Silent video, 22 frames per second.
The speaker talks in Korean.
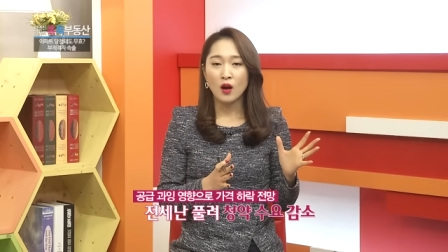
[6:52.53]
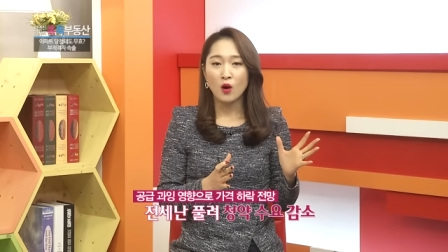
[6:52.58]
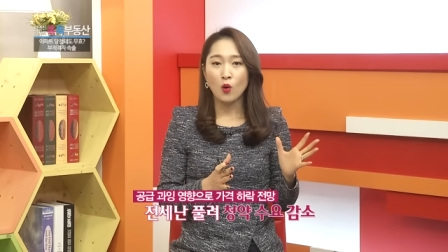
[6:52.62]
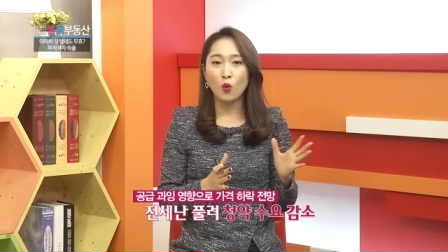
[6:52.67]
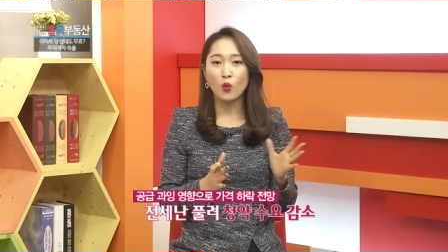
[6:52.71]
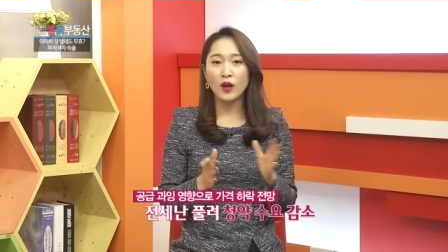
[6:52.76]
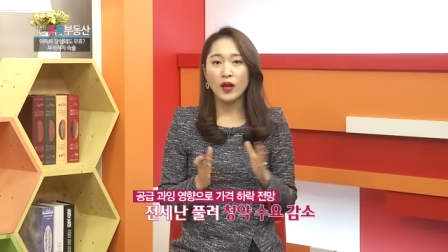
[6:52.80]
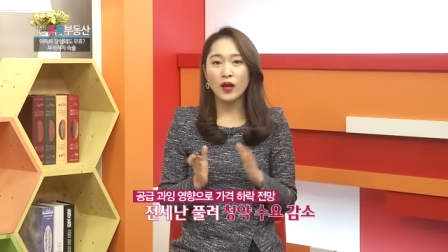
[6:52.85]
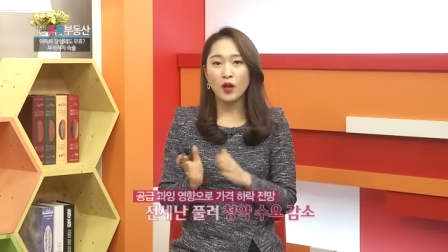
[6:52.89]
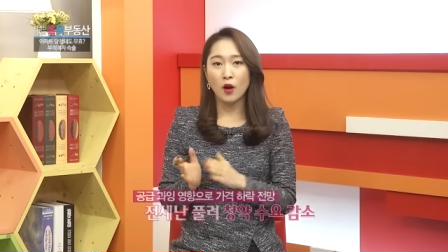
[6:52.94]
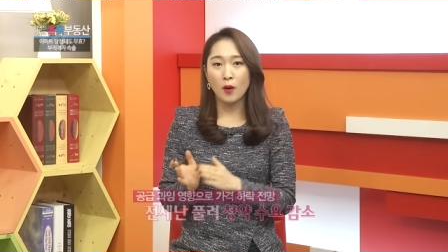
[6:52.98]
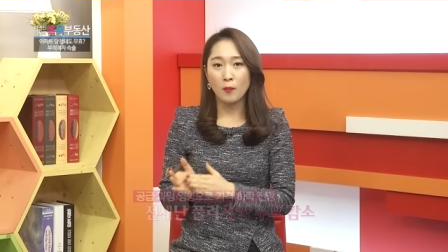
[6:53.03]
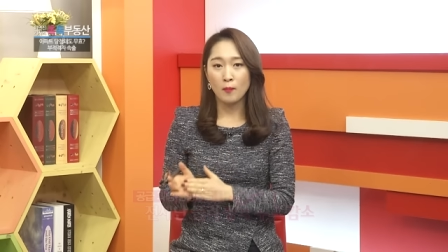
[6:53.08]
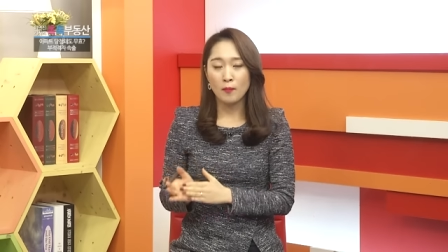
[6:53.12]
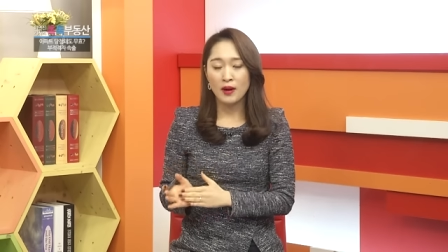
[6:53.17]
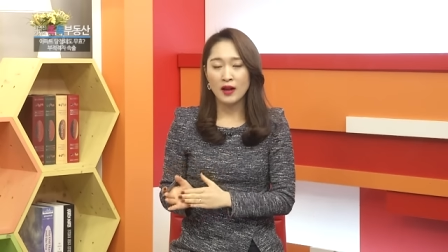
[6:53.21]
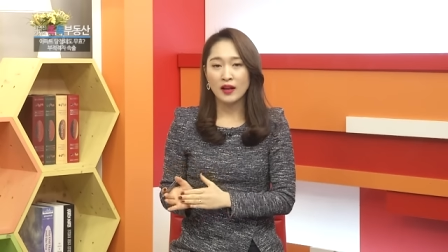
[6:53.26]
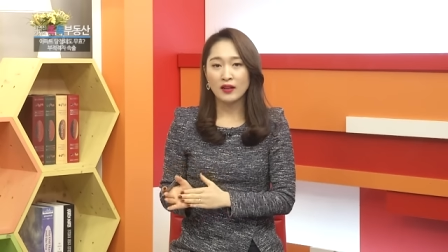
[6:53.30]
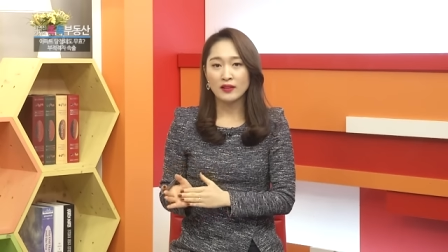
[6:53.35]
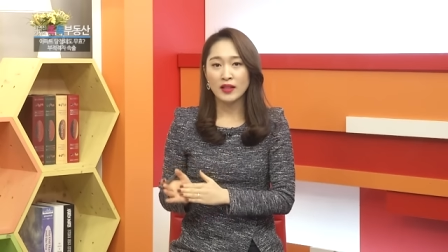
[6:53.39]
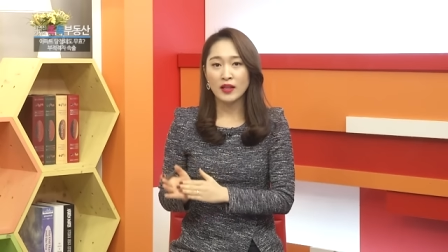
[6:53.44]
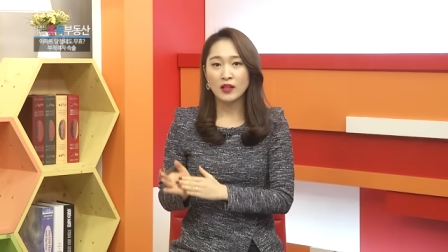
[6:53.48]
올해
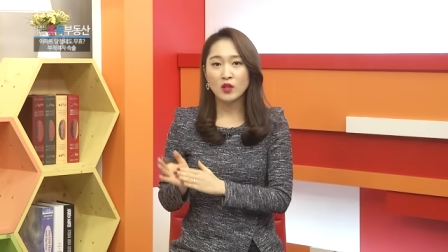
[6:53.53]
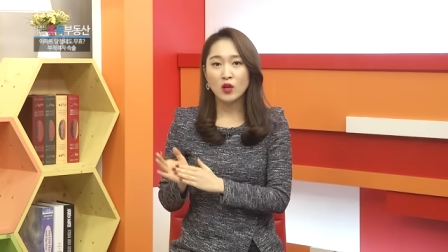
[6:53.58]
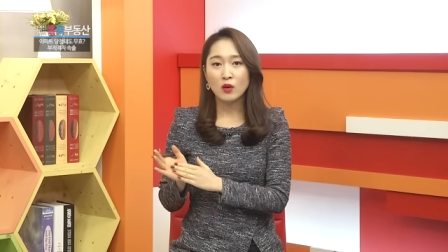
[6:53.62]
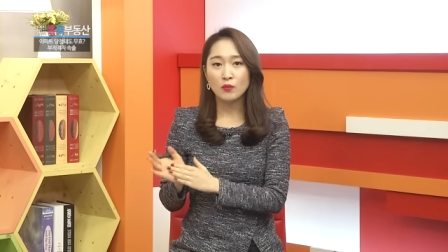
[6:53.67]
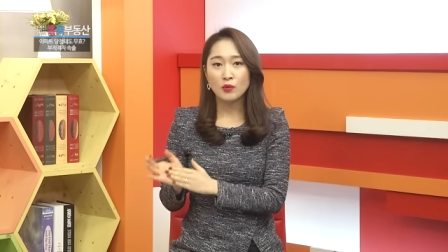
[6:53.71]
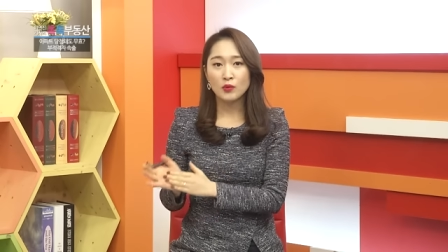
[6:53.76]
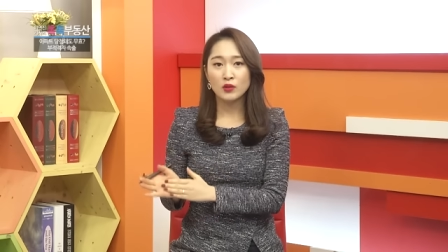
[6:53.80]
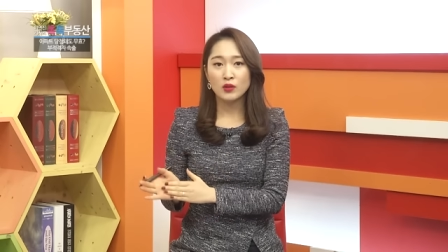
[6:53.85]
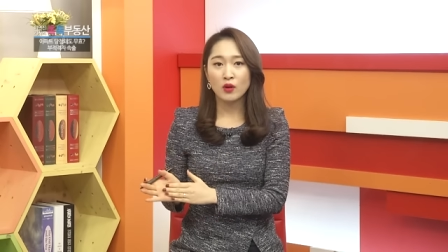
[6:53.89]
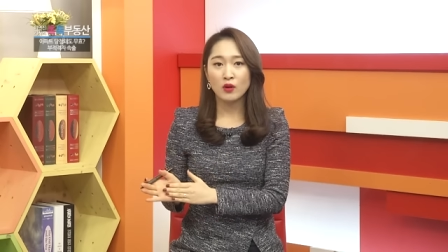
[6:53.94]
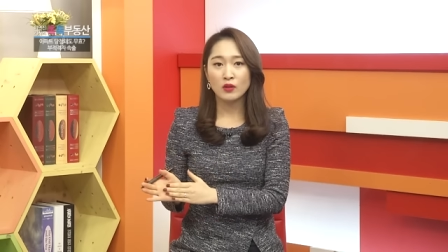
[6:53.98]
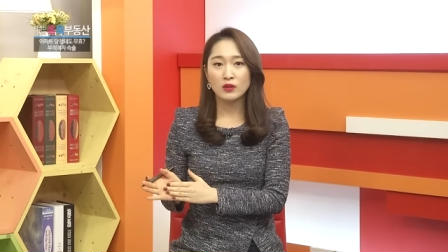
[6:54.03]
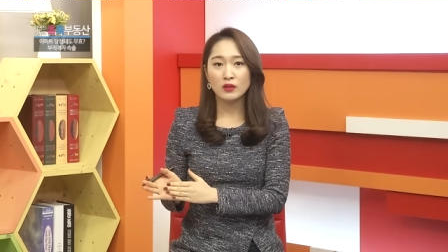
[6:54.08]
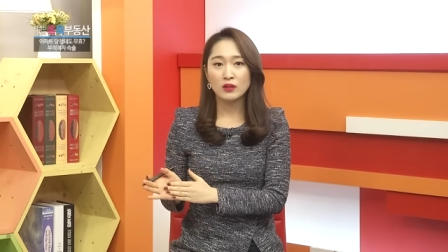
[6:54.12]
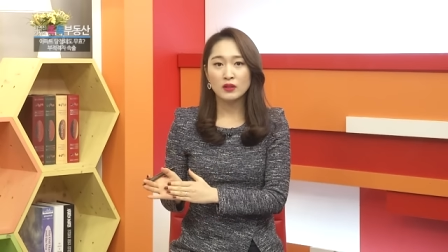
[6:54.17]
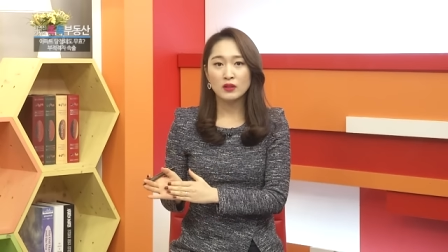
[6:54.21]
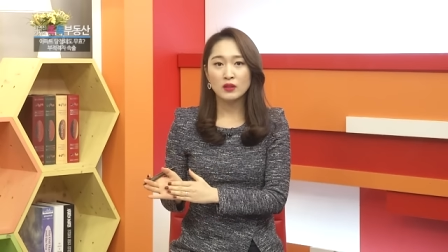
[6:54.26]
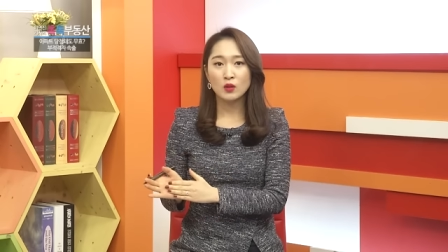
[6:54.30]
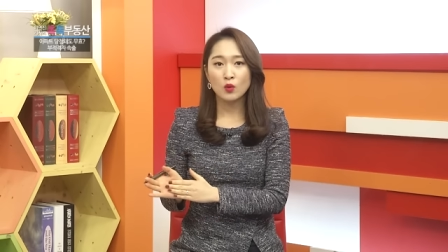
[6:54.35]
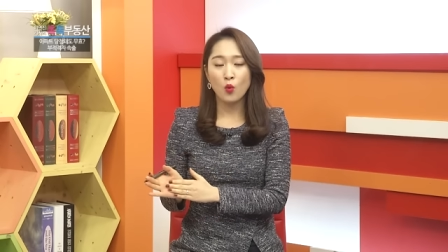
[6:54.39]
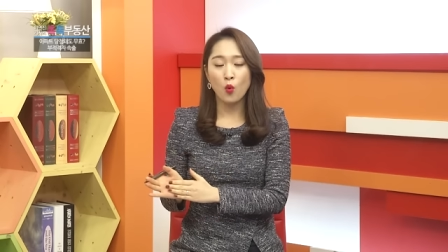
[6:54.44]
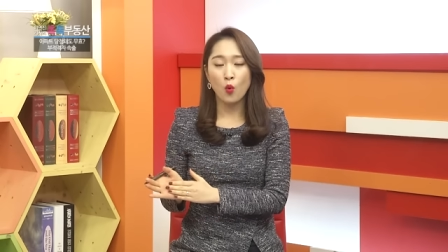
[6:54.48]
연말
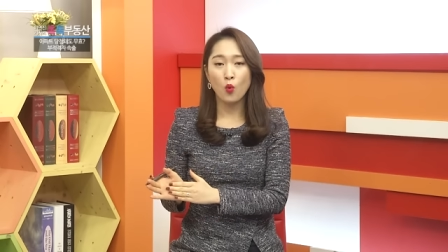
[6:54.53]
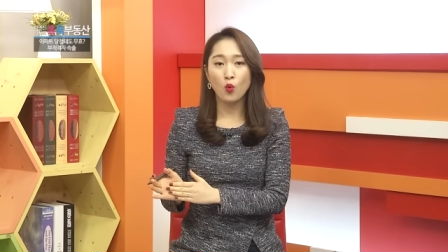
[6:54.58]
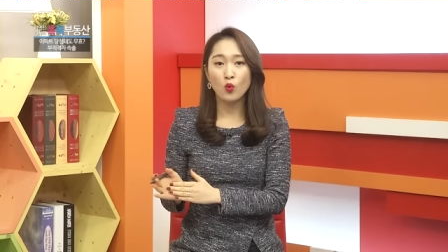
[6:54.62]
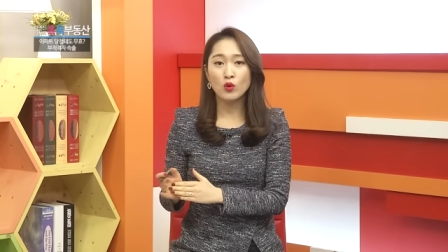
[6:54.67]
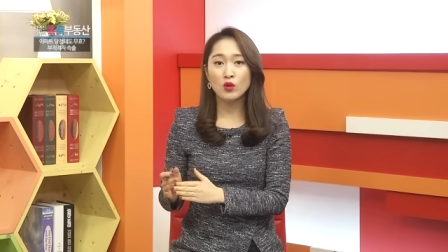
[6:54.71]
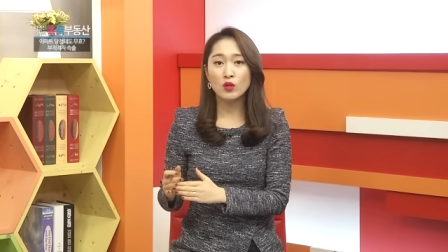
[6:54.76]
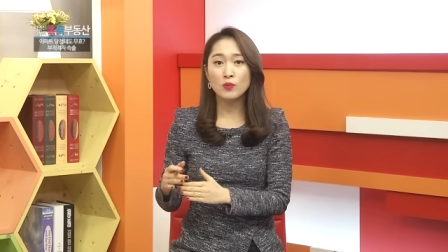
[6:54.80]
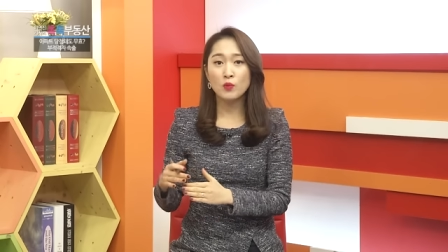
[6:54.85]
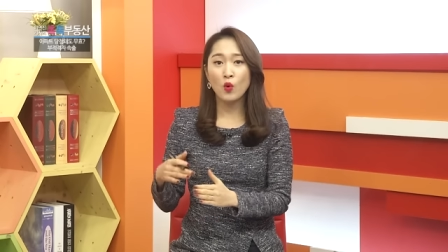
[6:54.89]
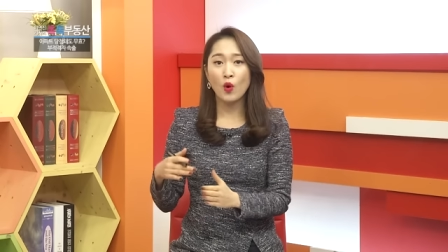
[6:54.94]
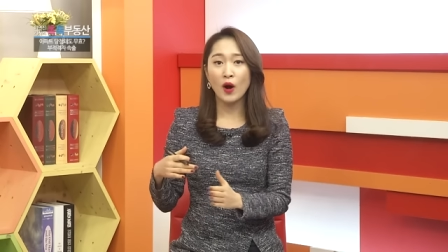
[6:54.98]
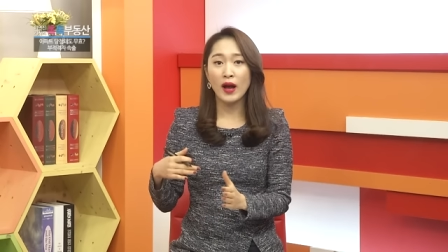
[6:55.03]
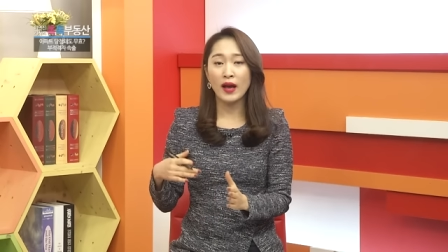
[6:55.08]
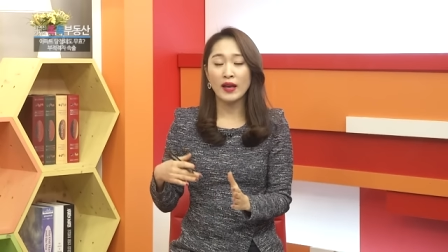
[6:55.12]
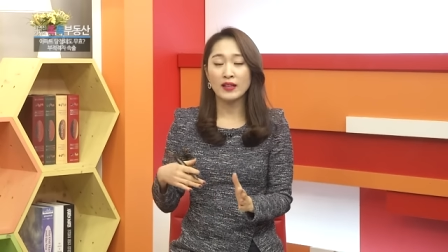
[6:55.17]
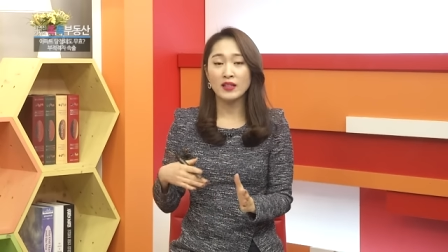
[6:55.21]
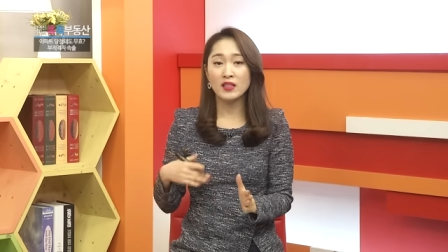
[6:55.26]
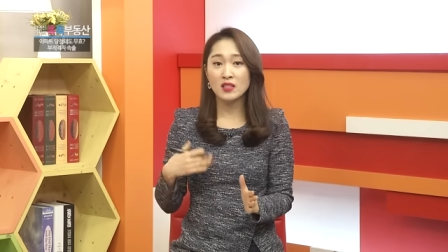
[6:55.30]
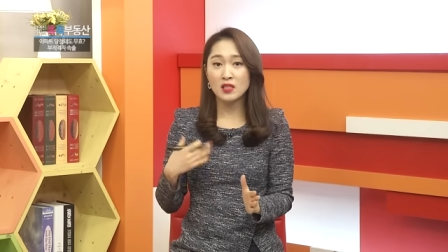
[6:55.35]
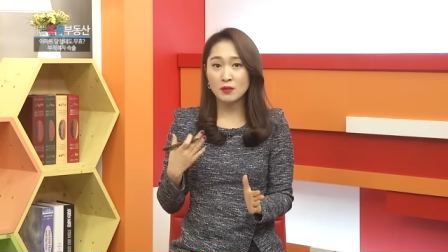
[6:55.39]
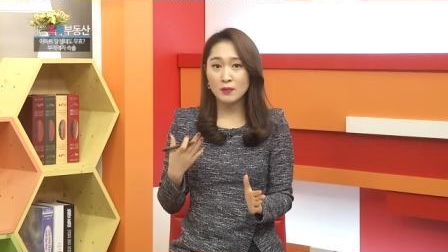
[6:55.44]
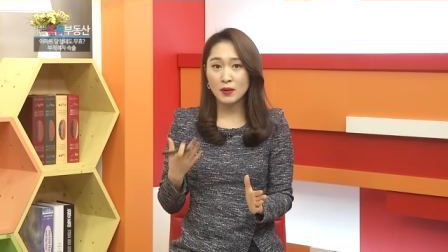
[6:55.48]
내년부터는 공급
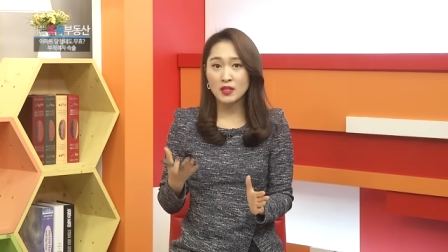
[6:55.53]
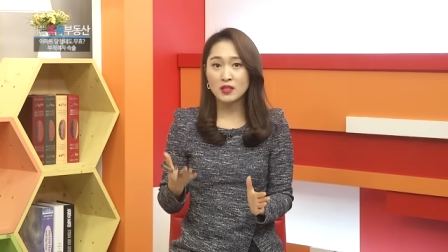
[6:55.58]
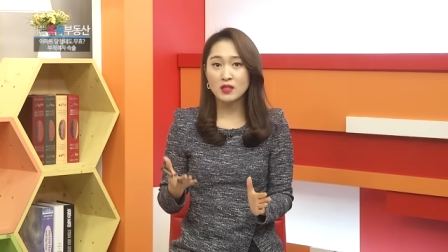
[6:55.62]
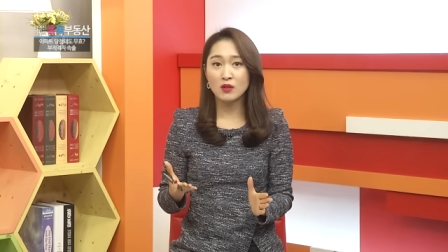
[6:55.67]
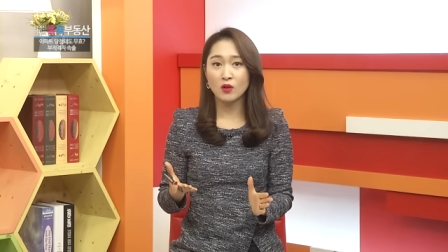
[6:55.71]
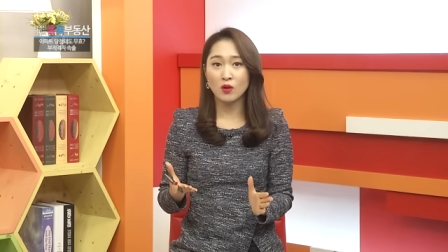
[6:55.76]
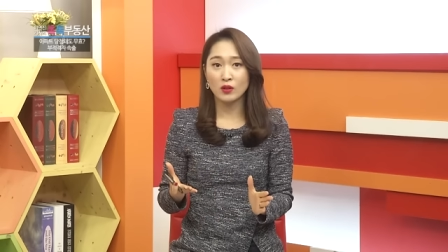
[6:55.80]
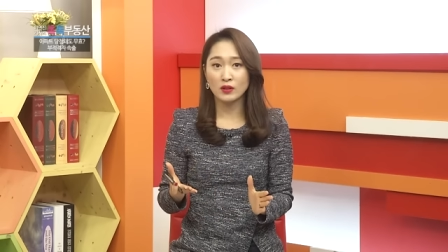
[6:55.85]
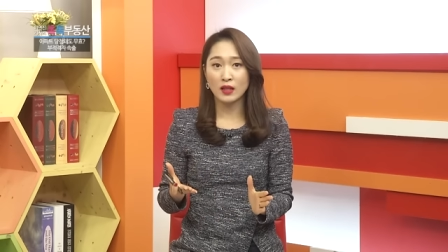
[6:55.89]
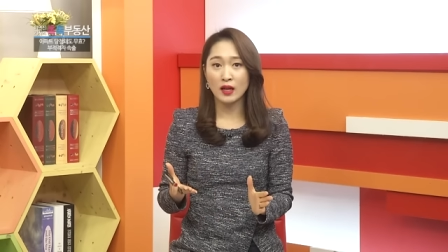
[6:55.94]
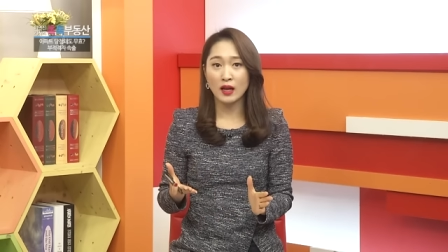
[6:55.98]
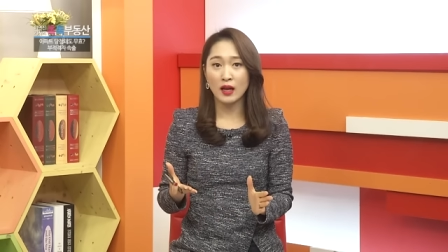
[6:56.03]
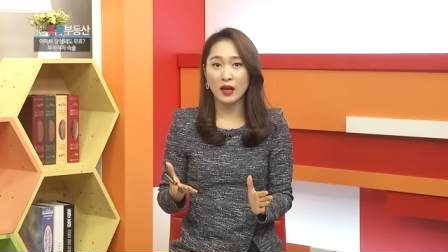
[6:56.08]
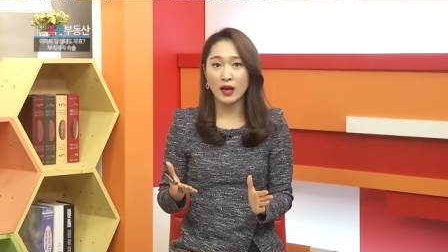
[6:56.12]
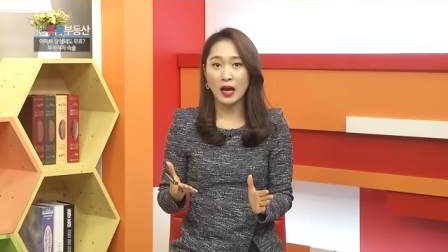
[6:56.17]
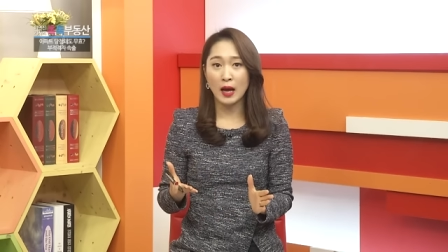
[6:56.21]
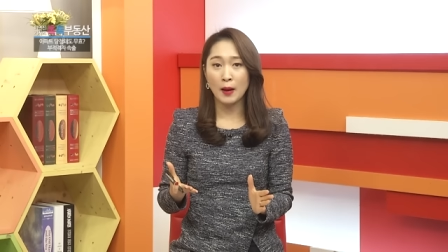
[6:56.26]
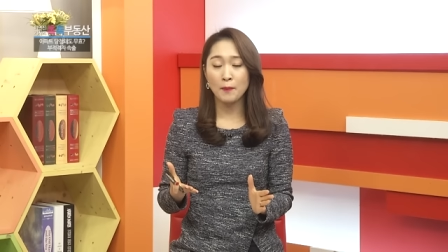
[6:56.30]
과잉이 심해질 거다.